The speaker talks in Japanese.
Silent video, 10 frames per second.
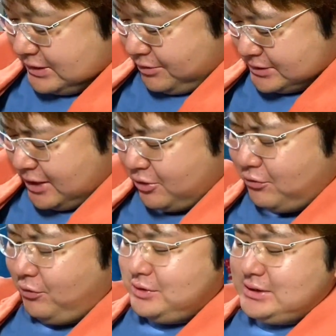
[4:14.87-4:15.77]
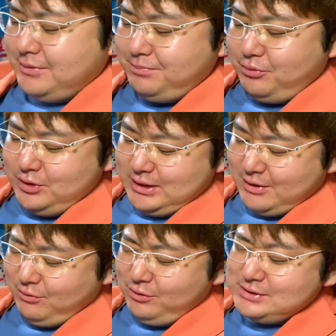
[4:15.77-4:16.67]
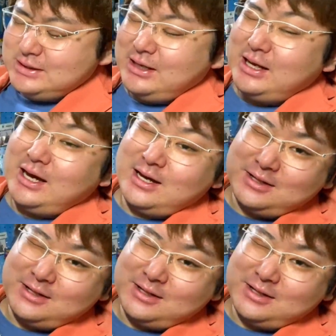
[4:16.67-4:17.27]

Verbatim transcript: も最後、フォーゼラっぽいな。フォーゼだな。